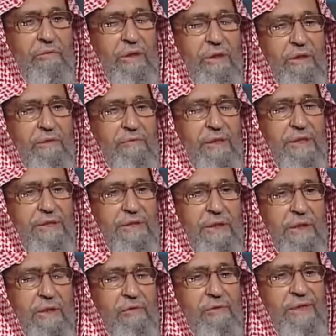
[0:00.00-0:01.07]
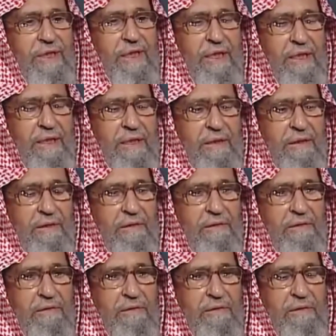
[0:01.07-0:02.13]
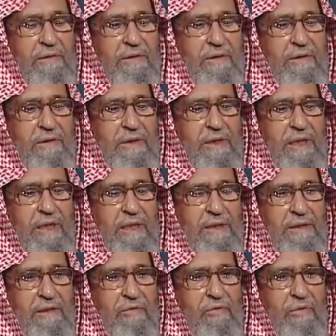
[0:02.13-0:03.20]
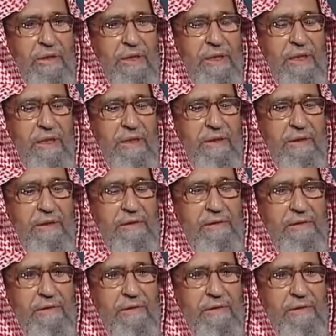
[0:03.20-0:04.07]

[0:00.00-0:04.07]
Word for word: والعلم ليس له نهايه لا أحد يقول أنا